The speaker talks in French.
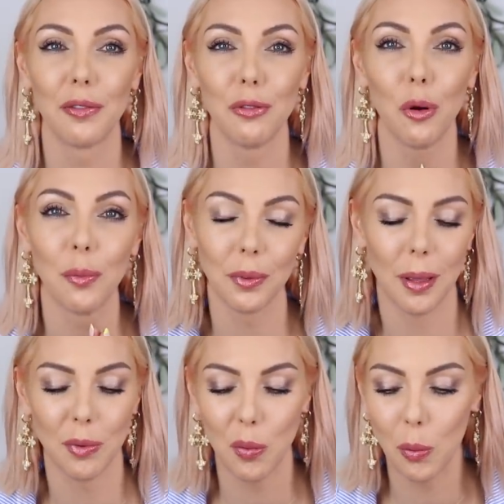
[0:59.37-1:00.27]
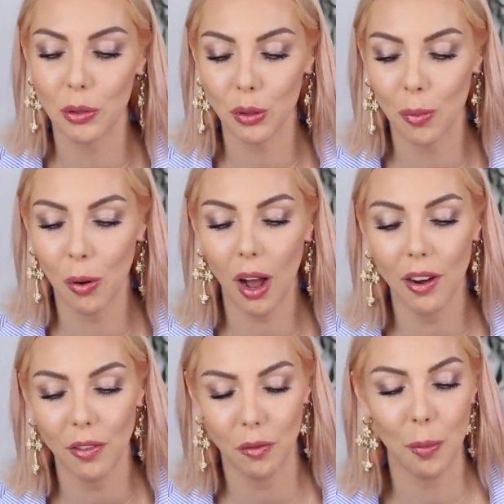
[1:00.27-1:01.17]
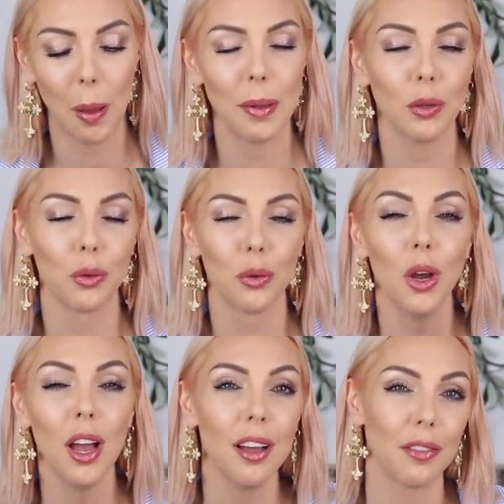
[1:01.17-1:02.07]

vous remonter un petit peu plus le moral, va vous permettre de,